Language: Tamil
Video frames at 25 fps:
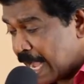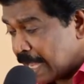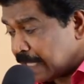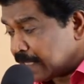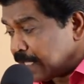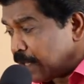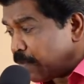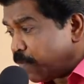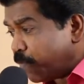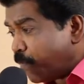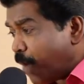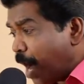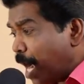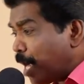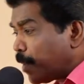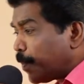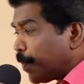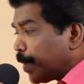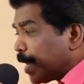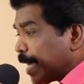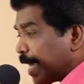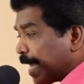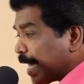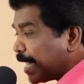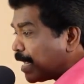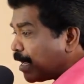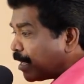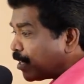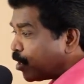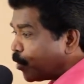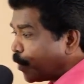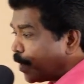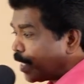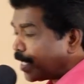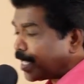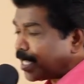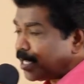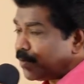அந்த வாய்ப்பு
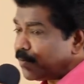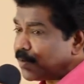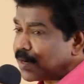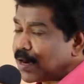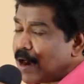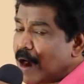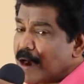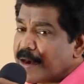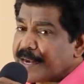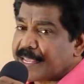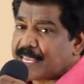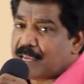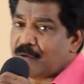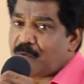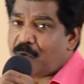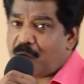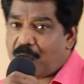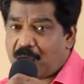கிடைக்காதபடிக்கு இவர் காணிக்கை